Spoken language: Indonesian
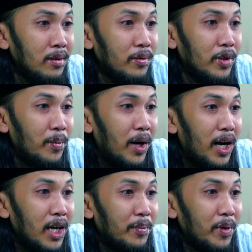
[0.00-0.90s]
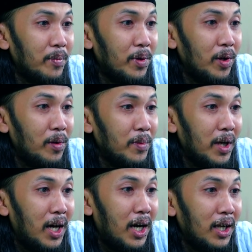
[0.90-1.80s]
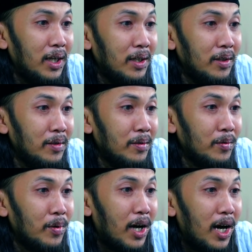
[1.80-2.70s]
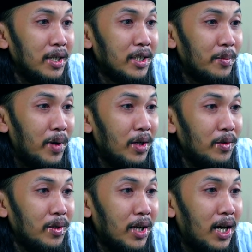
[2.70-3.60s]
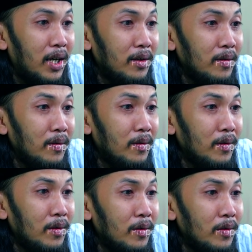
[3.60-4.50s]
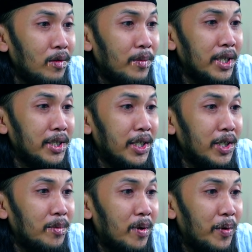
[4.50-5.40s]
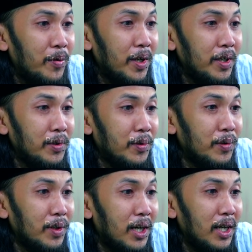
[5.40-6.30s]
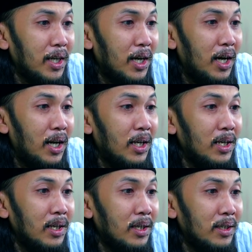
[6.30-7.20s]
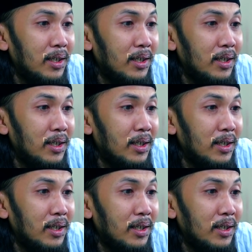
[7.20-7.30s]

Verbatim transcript: Lu udah makan apa belum, Nal? Gua kangen sama lu, Nal. Lu masih hidup apa udah di surga, Nal?